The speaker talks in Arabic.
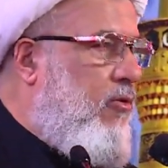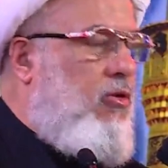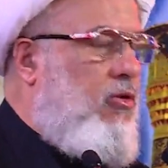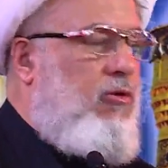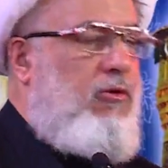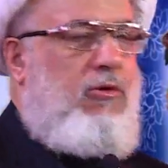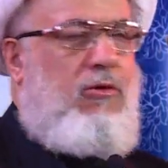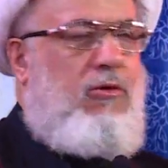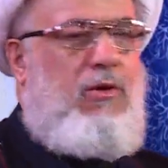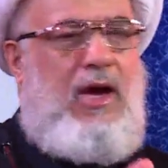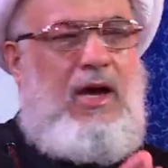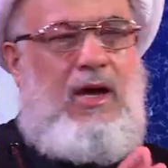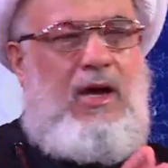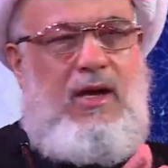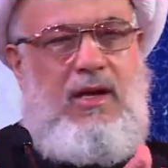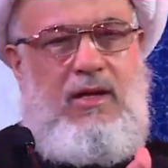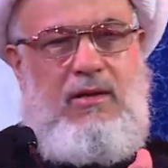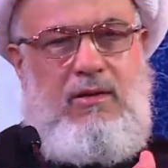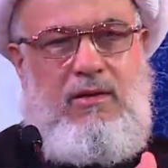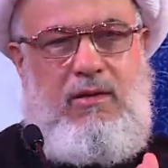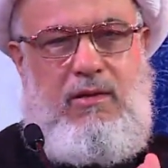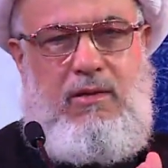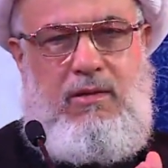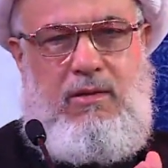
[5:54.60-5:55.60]
كل
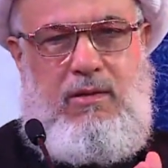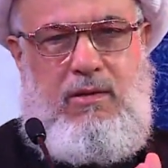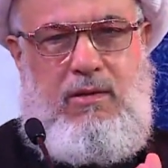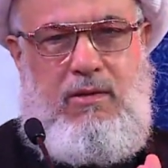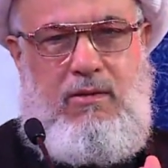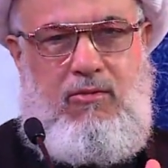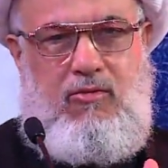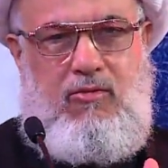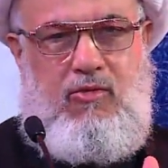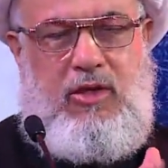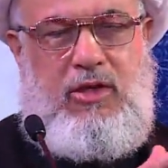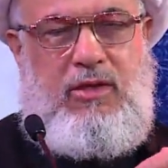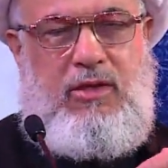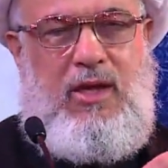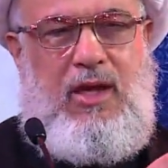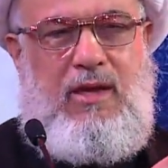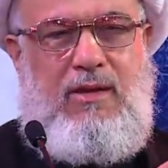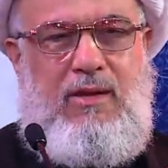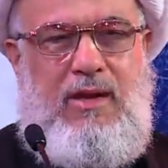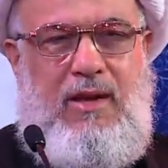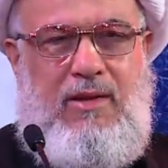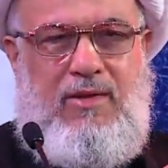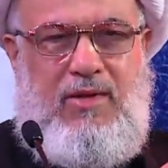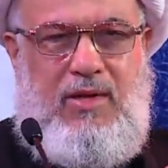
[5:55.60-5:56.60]
واحد نريد
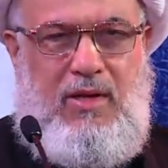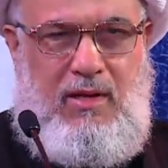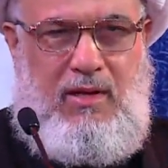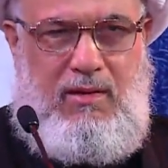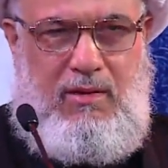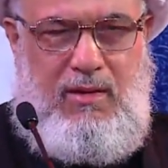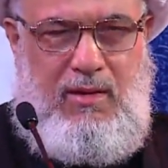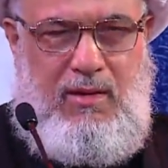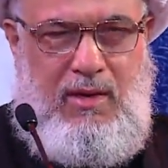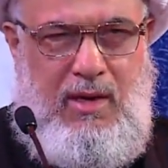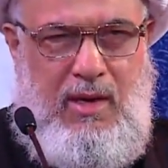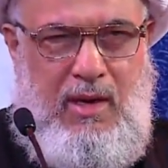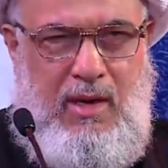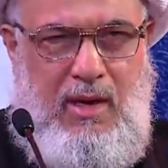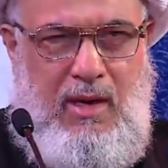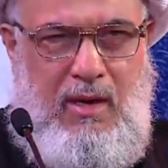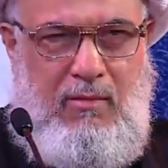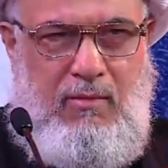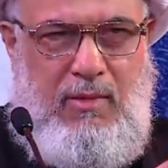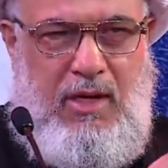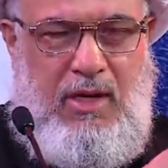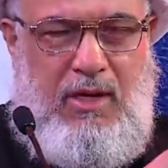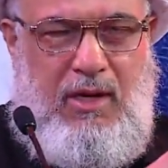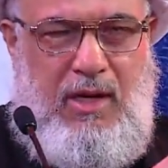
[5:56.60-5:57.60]
أن يصل
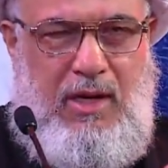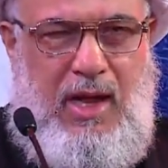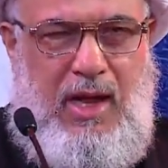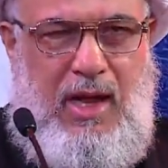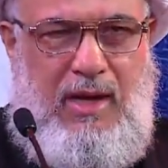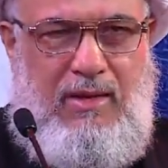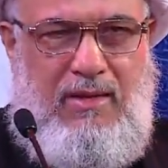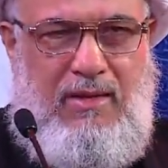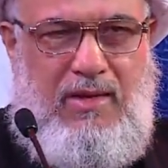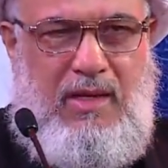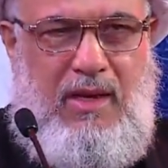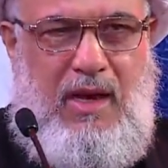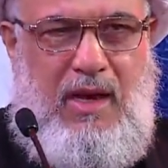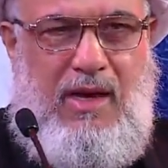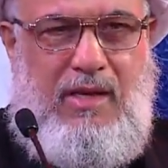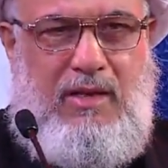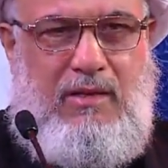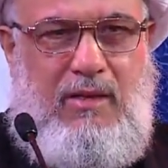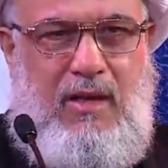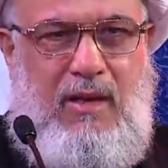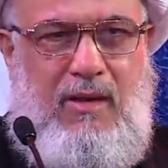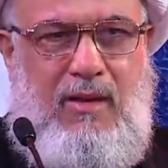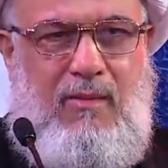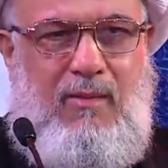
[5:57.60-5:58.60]
من خلال
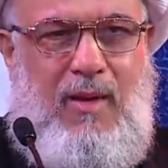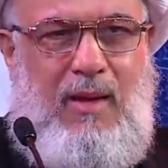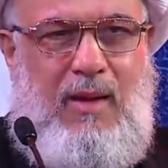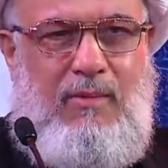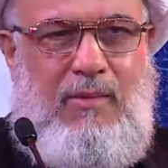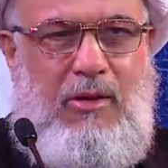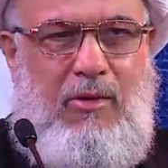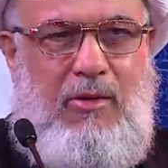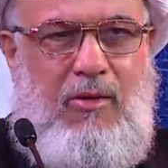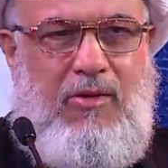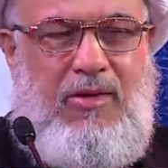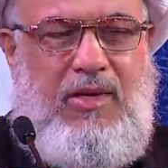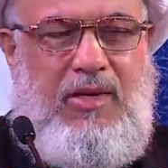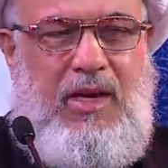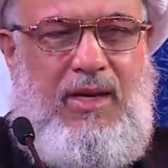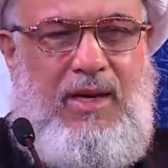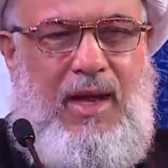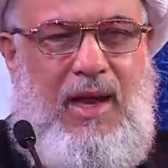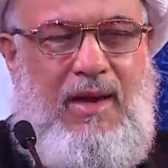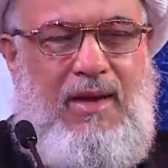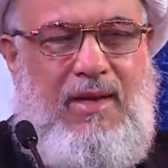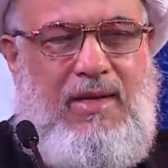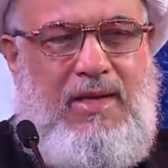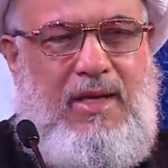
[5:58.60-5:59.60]
زيارة الإمام
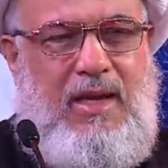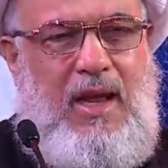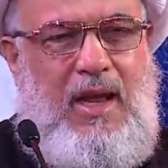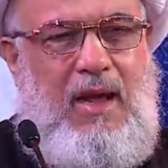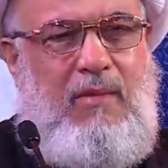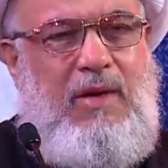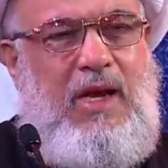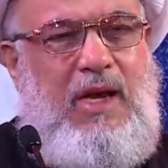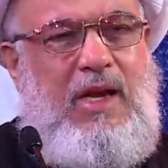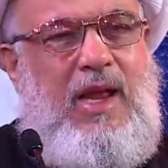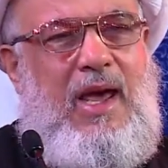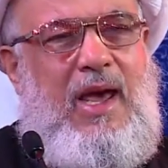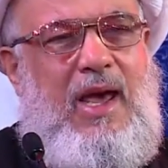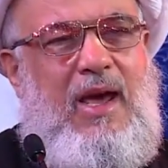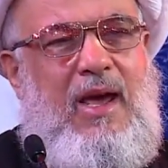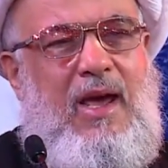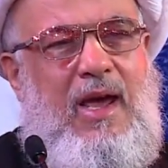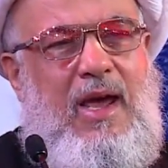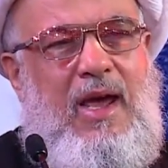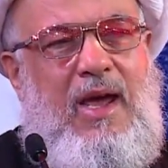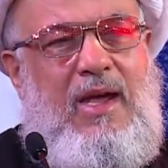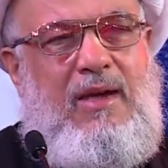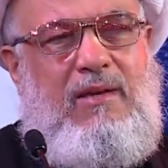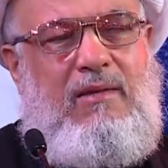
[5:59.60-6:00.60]
الحسين عليه السلام إلى
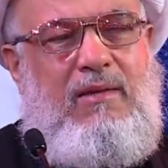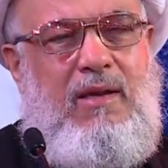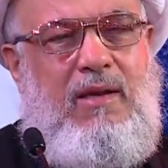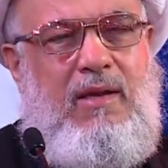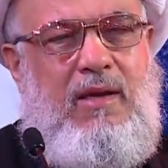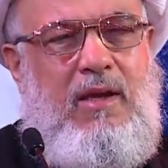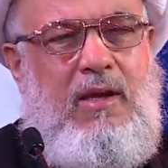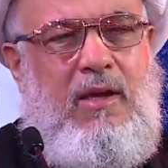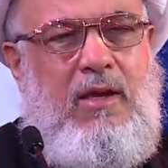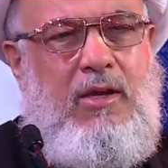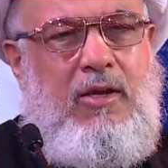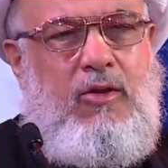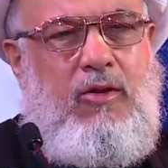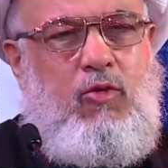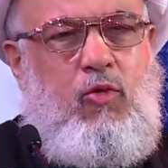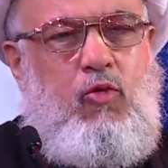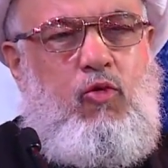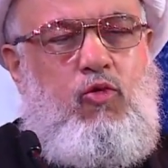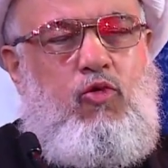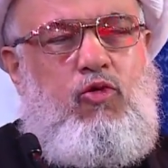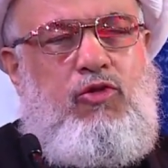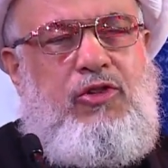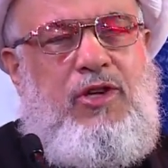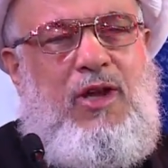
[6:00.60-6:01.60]
أن
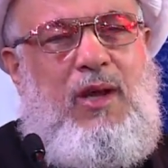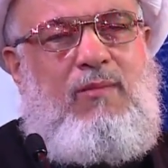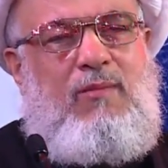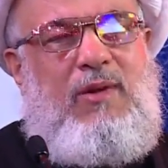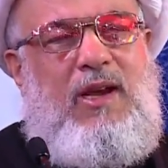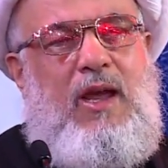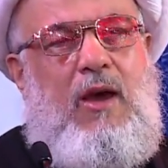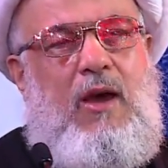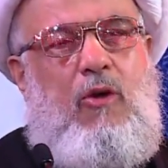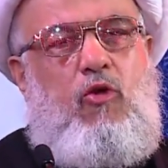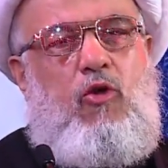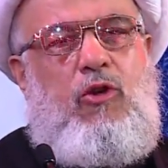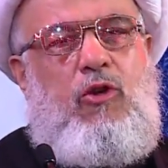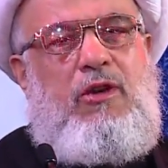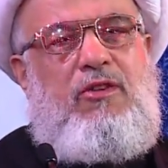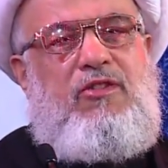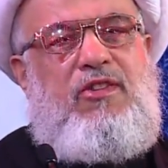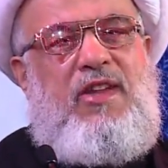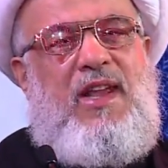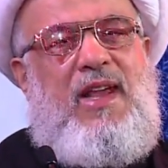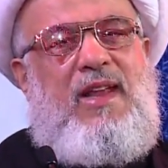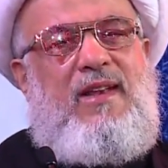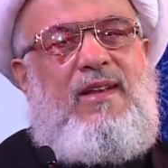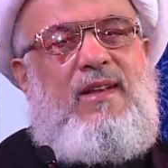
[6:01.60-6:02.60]
توجب له
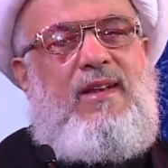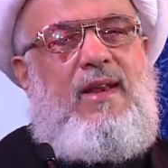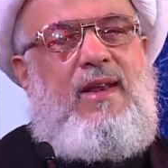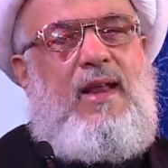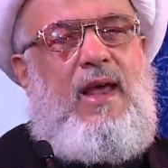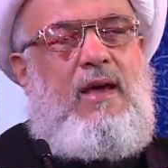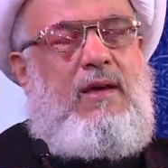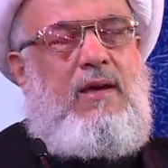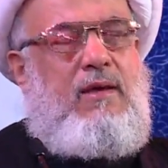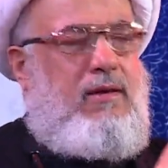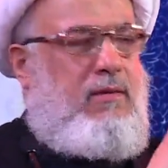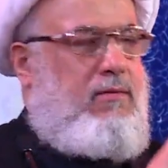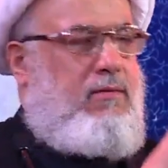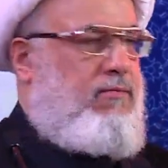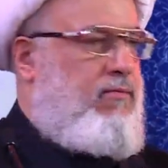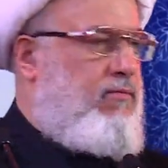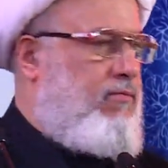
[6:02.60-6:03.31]
الجنة